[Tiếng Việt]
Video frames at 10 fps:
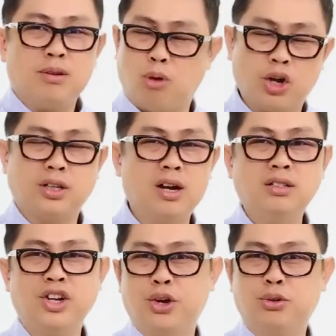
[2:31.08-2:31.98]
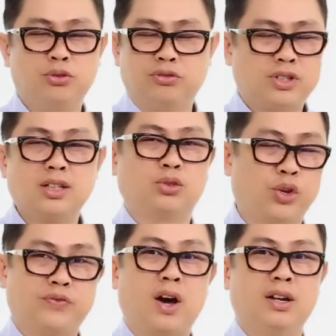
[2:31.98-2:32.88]
mọi thứ đều rất là
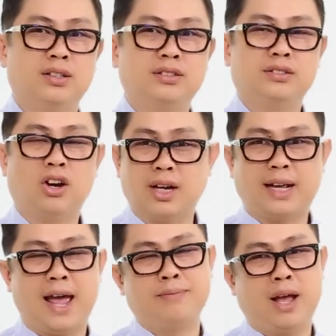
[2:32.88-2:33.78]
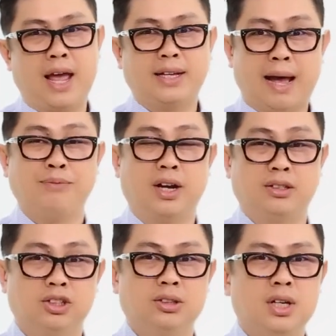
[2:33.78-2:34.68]
tuyệt vời đó là cái mà hải cảm nhận
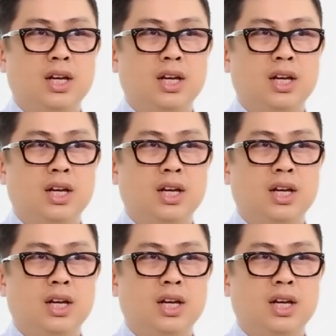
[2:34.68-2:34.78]
được